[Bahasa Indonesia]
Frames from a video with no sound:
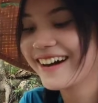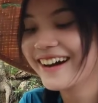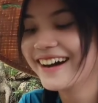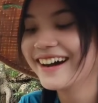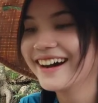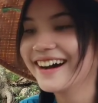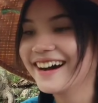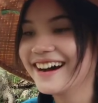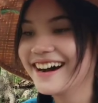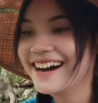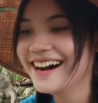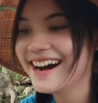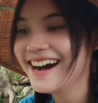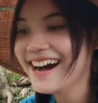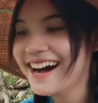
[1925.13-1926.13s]
bisa
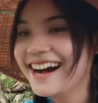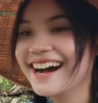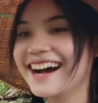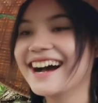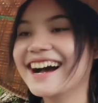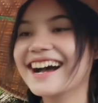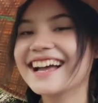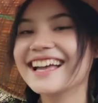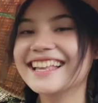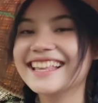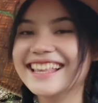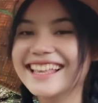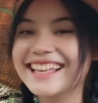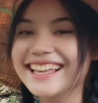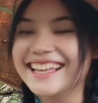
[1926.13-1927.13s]
dong bisa
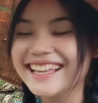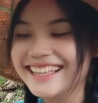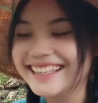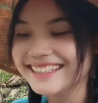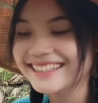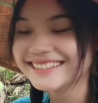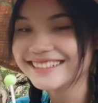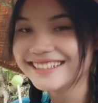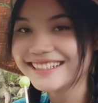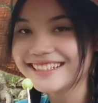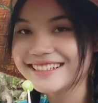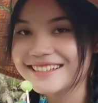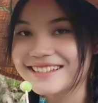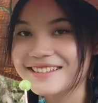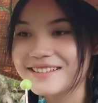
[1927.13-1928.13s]
sahabat ih
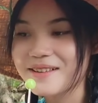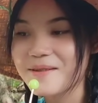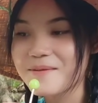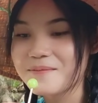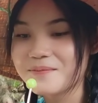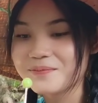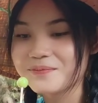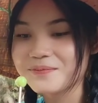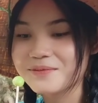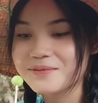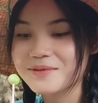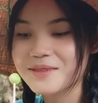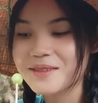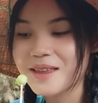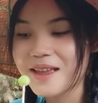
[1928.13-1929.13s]
neng Yuli bisa
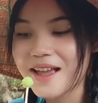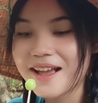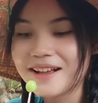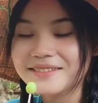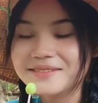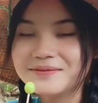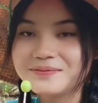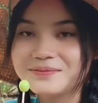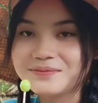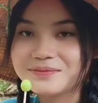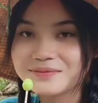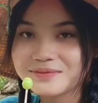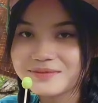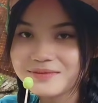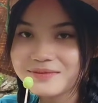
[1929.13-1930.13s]
eh nggak apa-apa lah
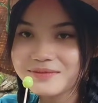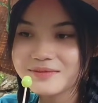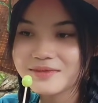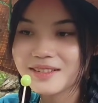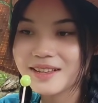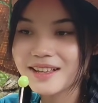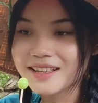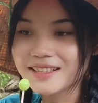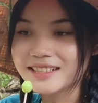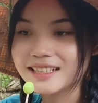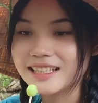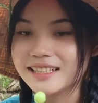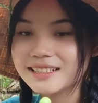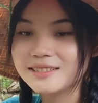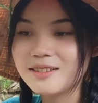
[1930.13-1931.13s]
nate sahabat
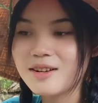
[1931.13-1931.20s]
wis